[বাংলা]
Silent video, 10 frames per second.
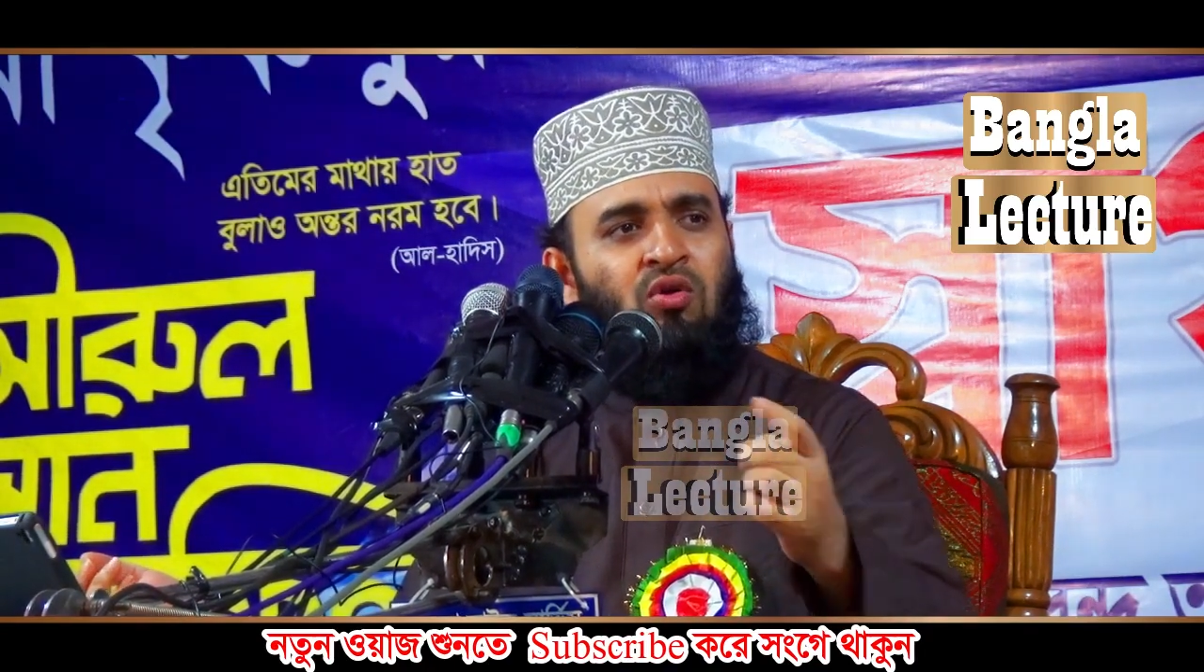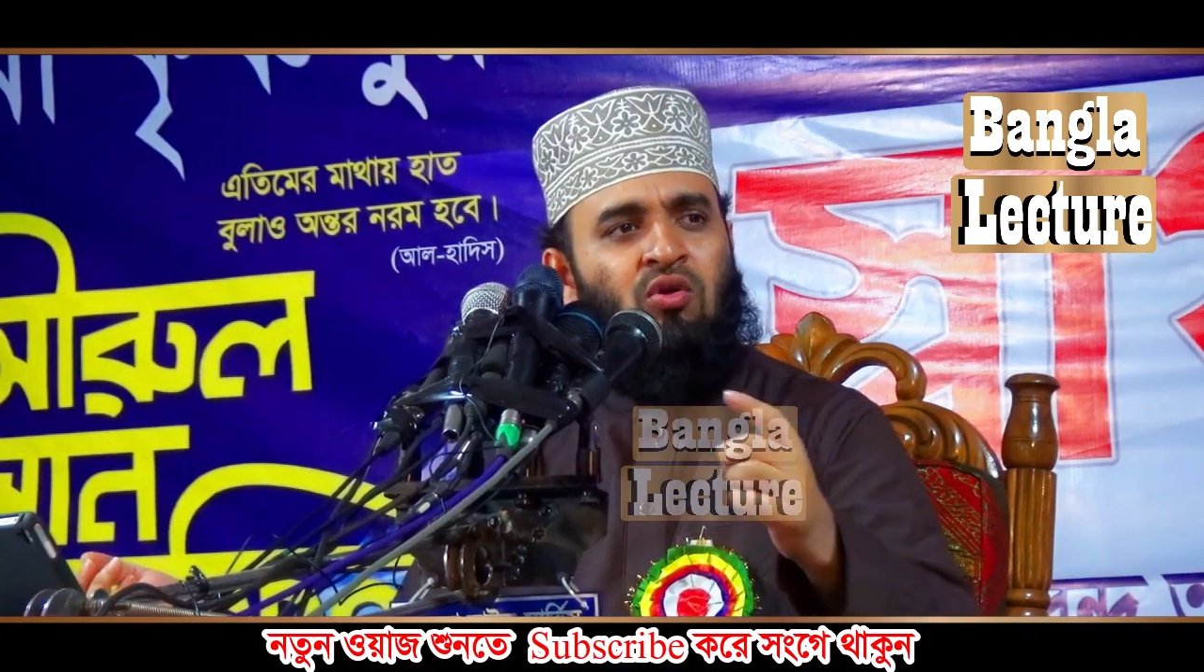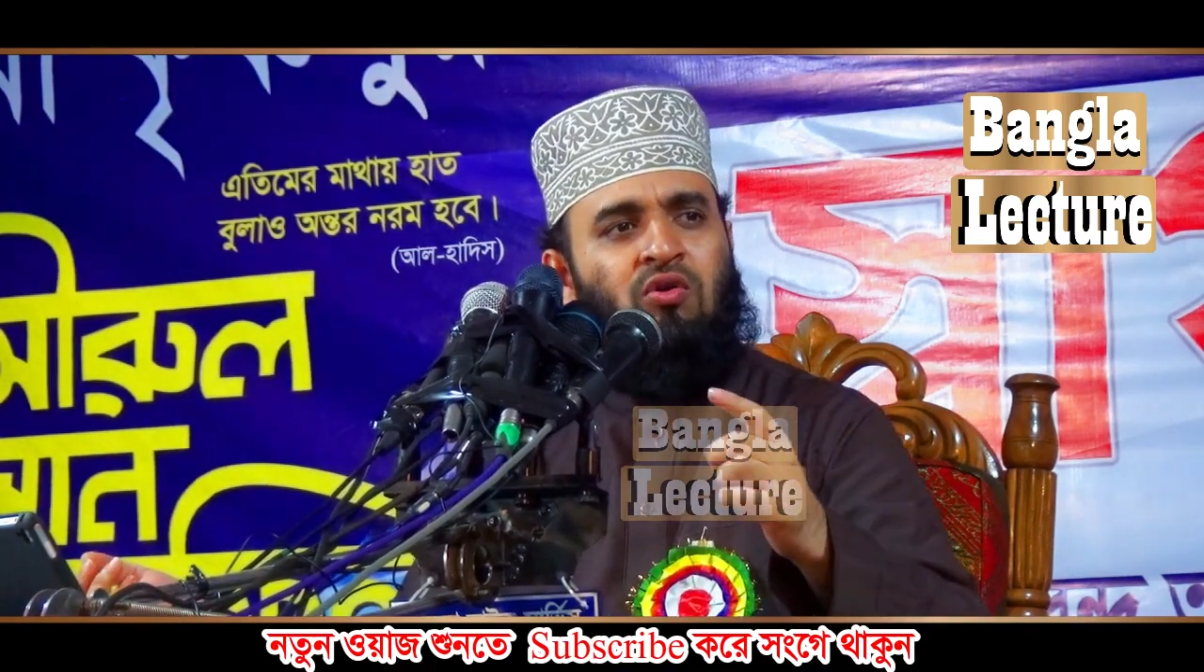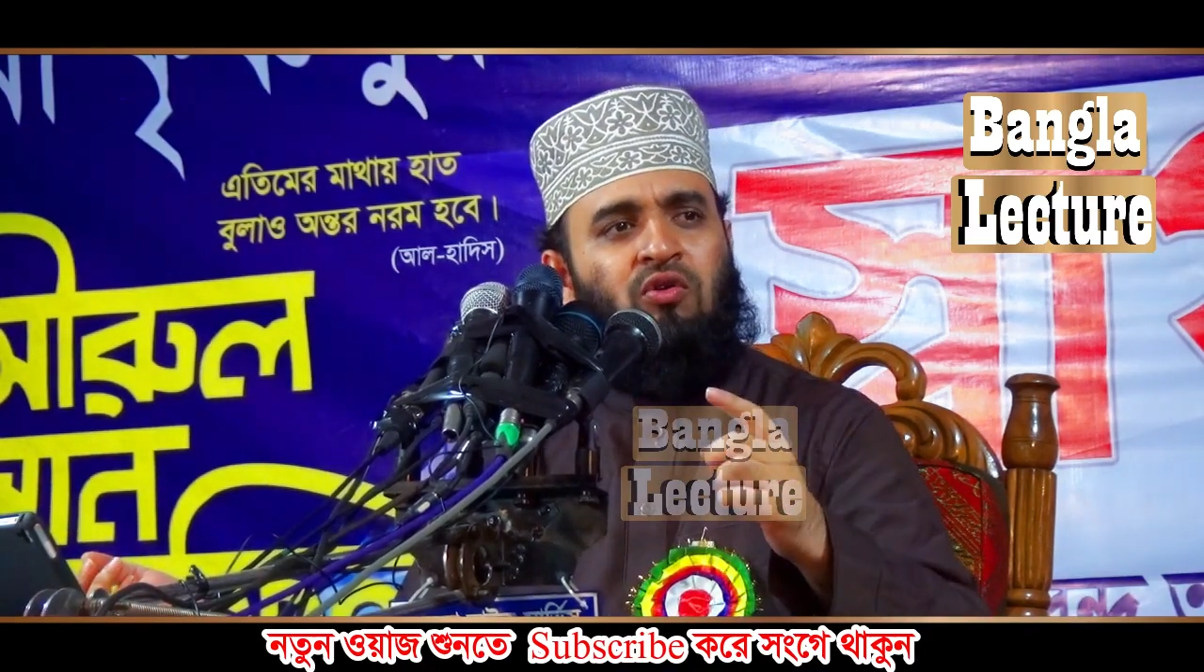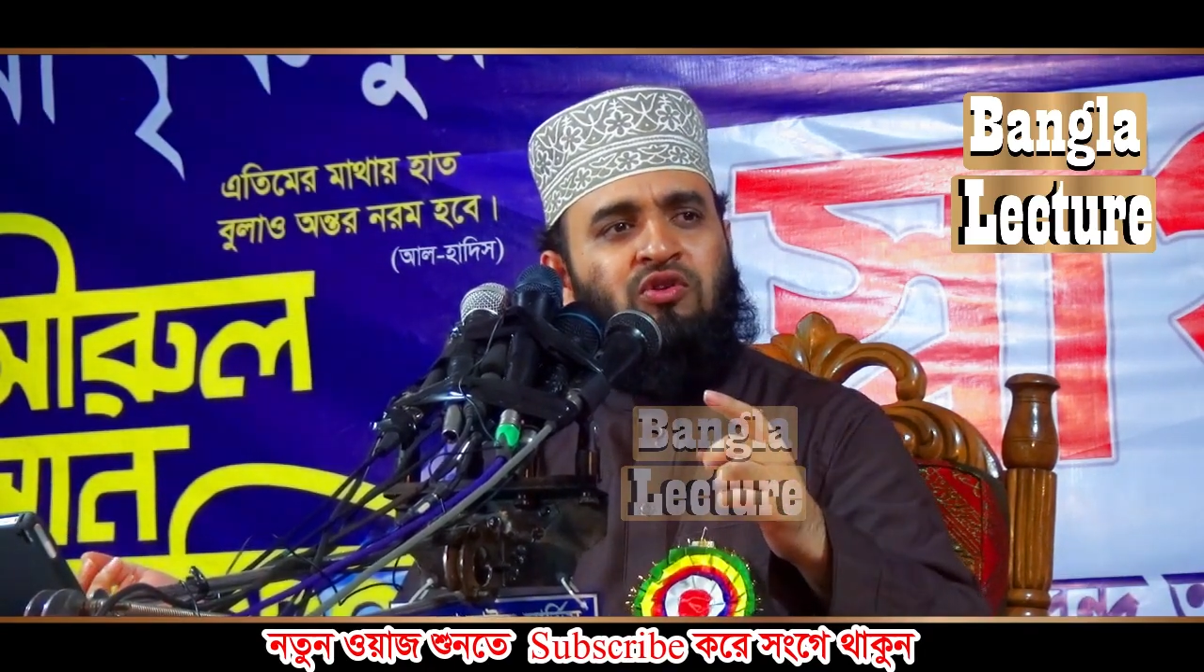
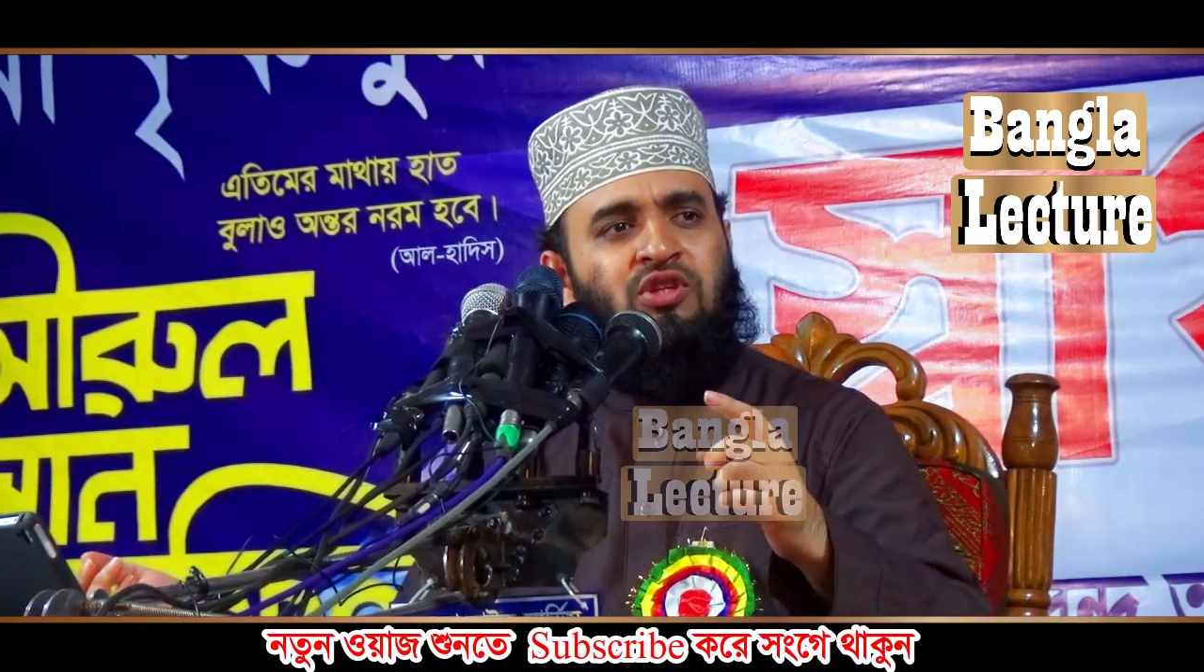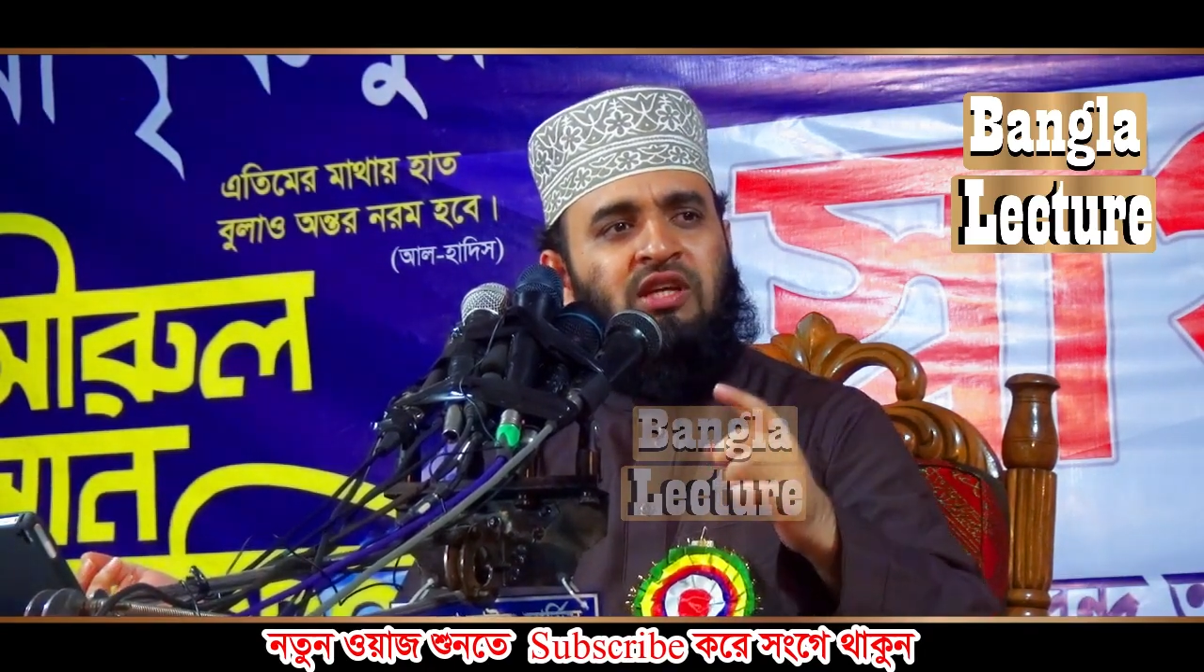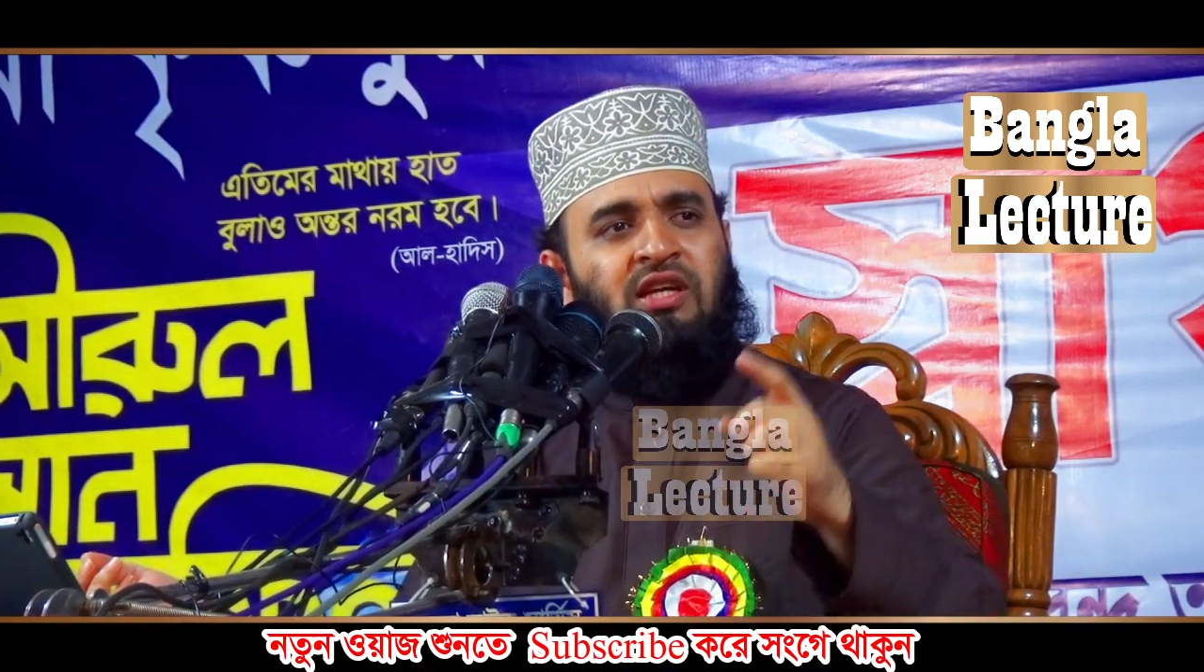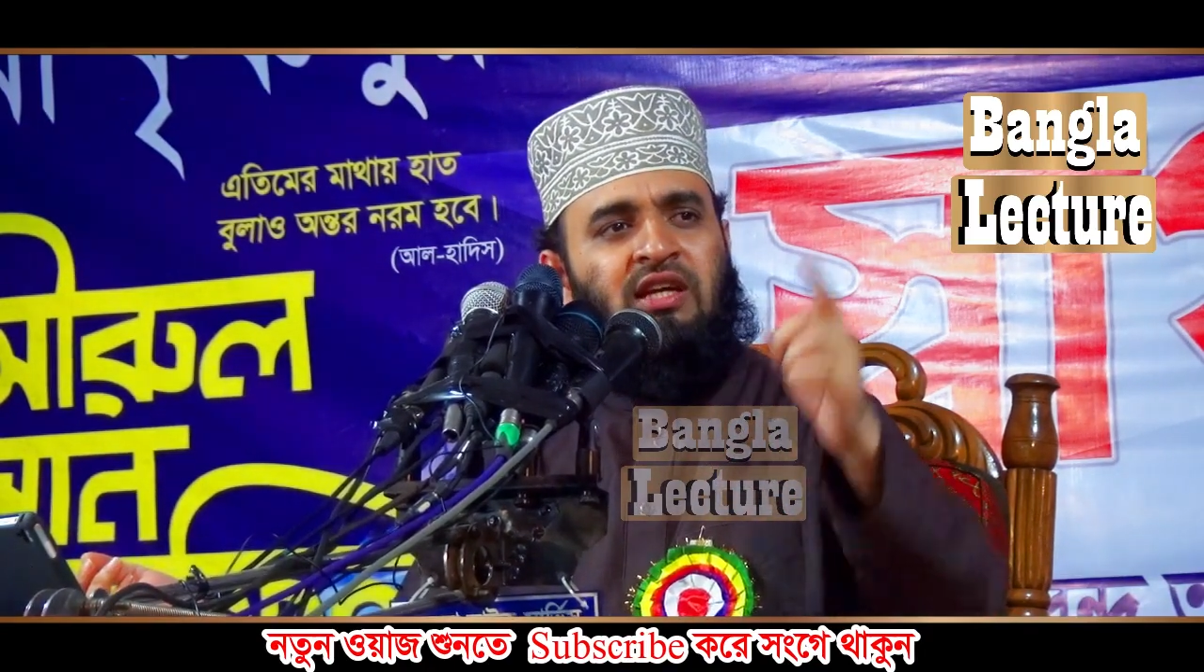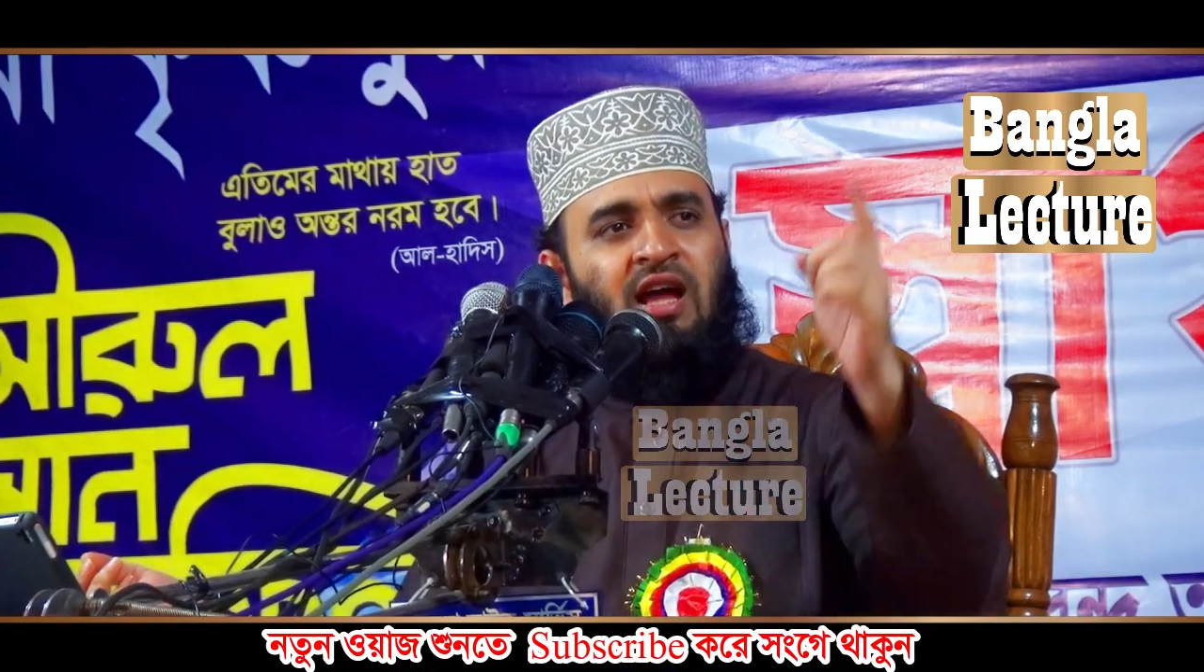উখরুজি
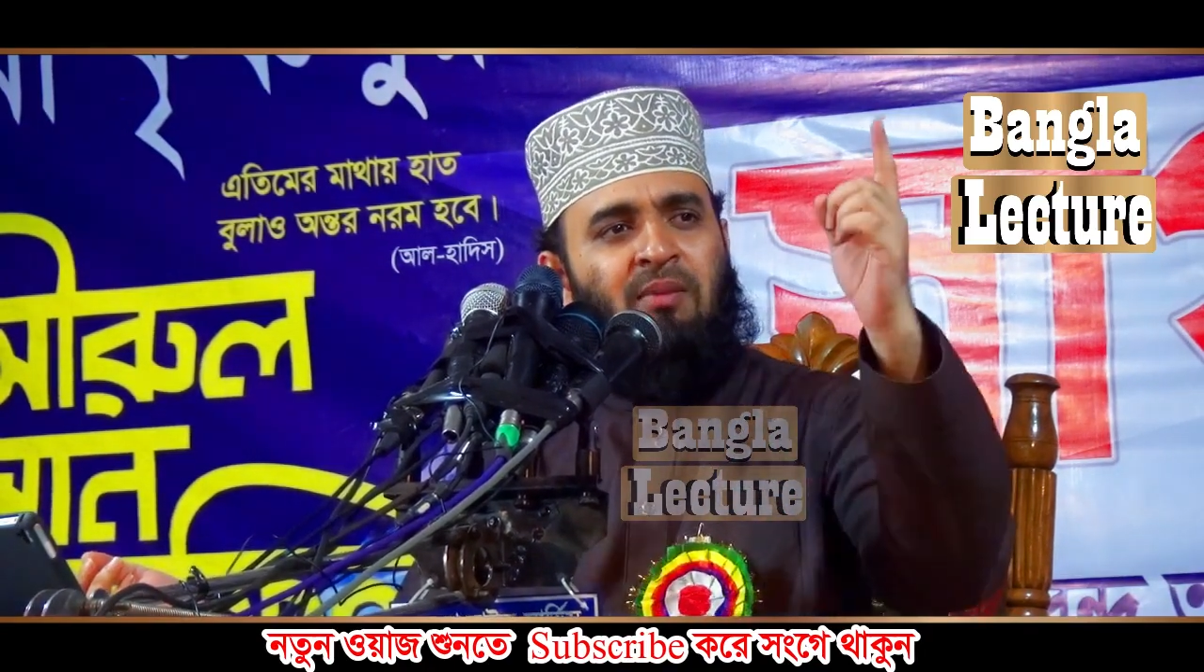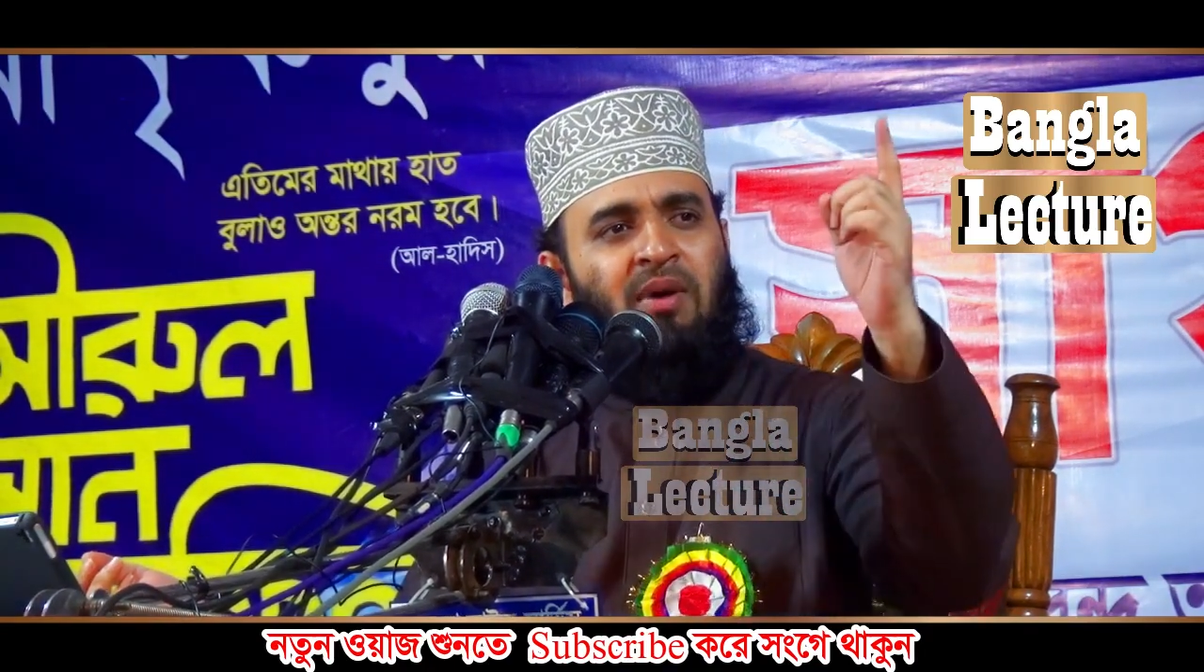ইলা